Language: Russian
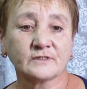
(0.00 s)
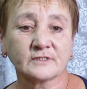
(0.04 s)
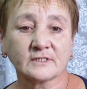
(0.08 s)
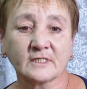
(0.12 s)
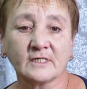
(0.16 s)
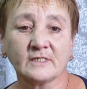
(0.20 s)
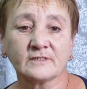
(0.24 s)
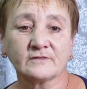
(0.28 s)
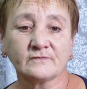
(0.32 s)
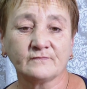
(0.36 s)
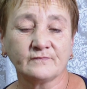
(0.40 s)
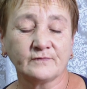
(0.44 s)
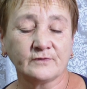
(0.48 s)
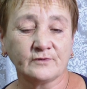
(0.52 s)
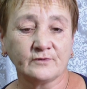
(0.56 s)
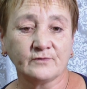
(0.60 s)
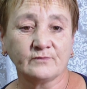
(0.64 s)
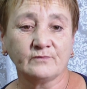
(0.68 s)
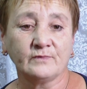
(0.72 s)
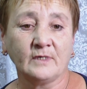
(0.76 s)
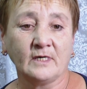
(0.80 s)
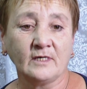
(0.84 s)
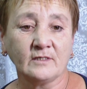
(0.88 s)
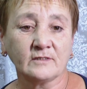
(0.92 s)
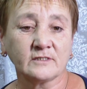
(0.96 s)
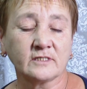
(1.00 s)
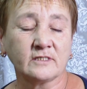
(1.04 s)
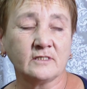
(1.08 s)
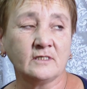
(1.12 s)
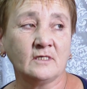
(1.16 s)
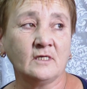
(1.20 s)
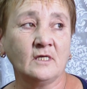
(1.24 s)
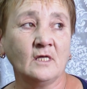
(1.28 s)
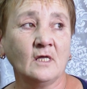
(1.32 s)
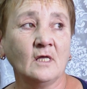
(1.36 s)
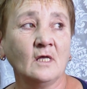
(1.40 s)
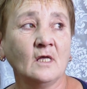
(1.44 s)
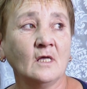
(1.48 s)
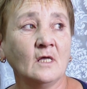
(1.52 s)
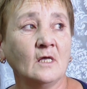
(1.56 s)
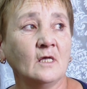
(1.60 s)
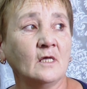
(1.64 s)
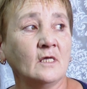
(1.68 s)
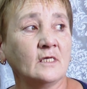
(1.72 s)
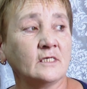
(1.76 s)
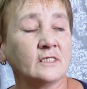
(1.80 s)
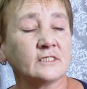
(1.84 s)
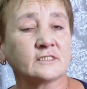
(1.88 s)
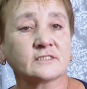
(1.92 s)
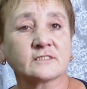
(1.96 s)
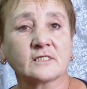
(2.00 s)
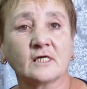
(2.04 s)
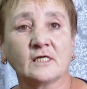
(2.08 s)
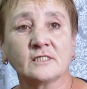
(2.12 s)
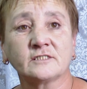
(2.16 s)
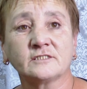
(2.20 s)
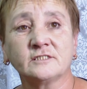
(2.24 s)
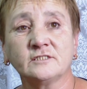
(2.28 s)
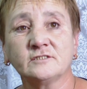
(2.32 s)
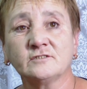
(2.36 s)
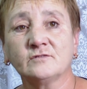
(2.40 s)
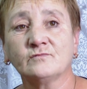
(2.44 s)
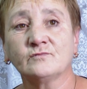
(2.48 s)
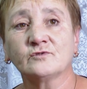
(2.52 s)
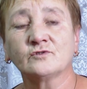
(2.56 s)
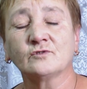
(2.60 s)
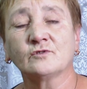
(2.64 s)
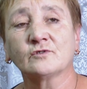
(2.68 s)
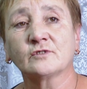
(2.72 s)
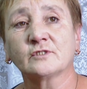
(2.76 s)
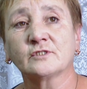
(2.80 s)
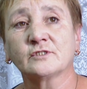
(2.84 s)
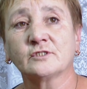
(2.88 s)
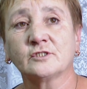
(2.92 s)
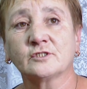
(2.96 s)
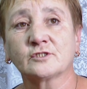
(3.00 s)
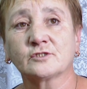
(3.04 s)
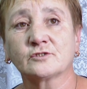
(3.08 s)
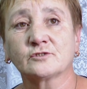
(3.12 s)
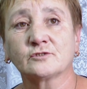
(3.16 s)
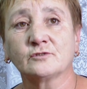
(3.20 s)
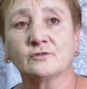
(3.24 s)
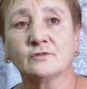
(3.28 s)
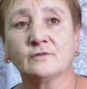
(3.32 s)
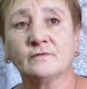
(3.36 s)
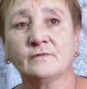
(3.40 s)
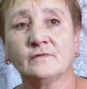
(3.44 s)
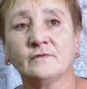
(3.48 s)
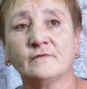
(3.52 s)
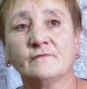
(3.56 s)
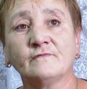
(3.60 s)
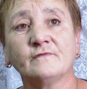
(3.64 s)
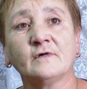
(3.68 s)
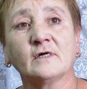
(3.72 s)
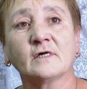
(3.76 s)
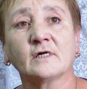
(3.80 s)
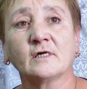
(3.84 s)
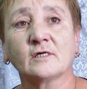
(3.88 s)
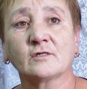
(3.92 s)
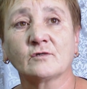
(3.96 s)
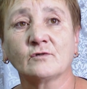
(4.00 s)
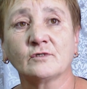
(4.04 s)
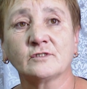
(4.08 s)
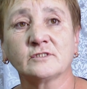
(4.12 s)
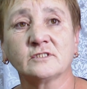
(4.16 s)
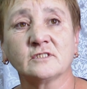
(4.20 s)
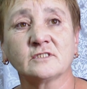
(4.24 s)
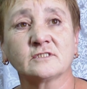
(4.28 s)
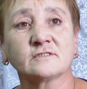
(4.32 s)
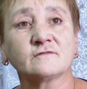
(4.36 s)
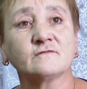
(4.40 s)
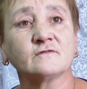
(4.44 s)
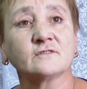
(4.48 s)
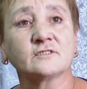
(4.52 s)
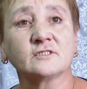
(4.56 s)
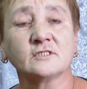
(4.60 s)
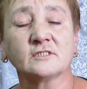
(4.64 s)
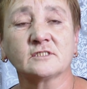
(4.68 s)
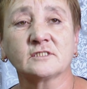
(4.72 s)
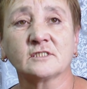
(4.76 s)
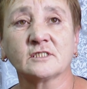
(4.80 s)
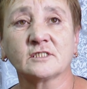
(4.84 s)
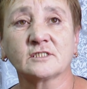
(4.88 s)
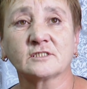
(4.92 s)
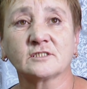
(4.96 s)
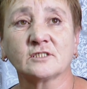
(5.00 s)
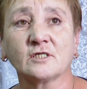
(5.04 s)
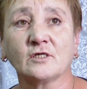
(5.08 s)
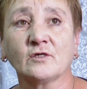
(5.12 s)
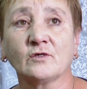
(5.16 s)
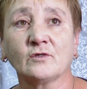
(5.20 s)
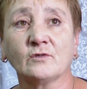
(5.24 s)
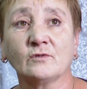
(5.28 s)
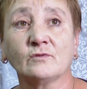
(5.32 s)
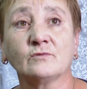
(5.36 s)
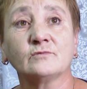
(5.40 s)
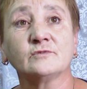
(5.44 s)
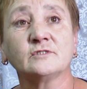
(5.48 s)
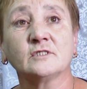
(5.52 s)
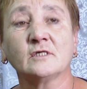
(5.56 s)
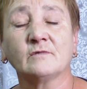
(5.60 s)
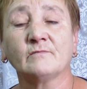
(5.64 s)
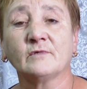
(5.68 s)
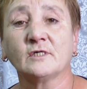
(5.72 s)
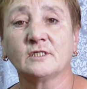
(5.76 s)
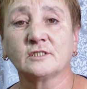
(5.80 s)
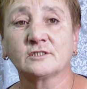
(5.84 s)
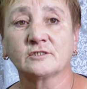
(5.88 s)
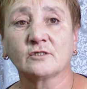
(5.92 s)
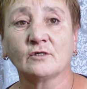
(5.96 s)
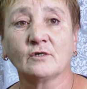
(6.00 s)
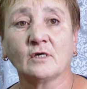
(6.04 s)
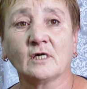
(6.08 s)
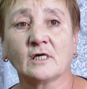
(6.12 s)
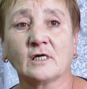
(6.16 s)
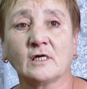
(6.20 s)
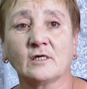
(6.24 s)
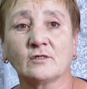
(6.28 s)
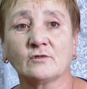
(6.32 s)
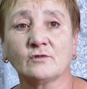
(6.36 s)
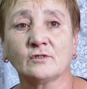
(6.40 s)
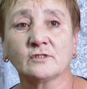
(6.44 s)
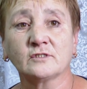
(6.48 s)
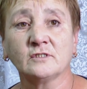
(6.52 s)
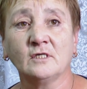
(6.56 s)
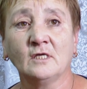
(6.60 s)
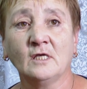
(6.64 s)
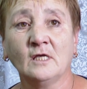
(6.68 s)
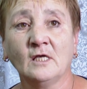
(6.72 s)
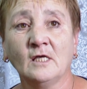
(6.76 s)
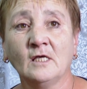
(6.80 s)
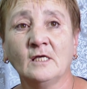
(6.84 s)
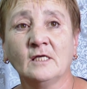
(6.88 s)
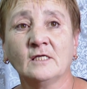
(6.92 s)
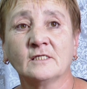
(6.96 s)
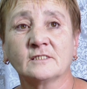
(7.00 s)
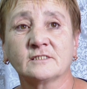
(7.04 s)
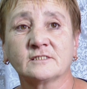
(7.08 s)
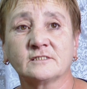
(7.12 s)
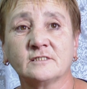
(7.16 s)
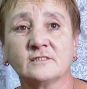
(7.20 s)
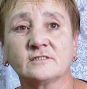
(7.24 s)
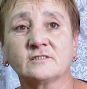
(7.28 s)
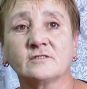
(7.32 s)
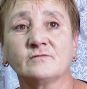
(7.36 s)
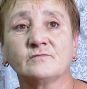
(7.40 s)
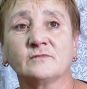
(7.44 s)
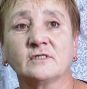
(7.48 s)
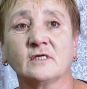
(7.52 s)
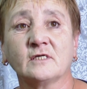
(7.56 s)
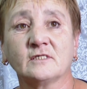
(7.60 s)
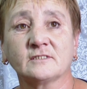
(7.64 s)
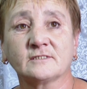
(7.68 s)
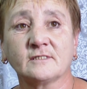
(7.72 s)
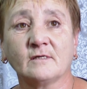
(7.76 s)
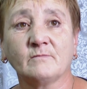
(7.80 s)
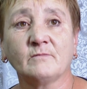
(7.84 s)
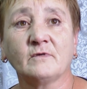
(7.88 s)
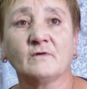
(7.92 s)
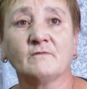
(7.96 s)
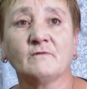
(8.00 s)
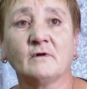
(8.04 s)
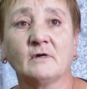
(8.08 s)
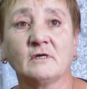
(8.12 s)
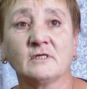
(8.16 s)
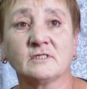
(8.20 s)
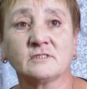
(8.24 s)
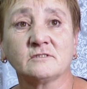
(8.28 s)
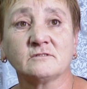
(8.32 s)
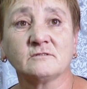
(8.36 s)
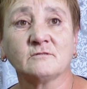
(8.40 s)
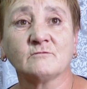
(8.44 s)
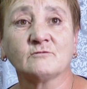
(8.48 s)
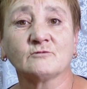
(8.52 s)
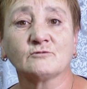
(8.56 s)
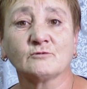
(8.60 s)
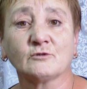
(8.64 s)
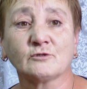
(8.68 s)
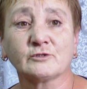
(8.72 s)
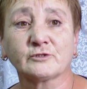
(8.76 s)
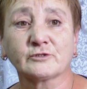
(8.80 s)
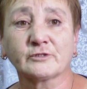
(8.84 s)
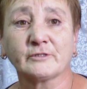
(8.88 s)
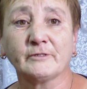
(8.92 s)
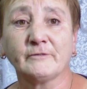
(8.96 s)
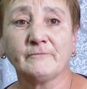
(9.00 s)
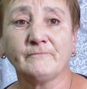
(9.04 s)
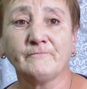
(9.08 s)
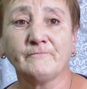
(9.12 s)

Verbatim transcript: Скатываю банки и скотину много держу. В огороде цветы сажаю. У меня большой огород. С этим я забываюсь немножко.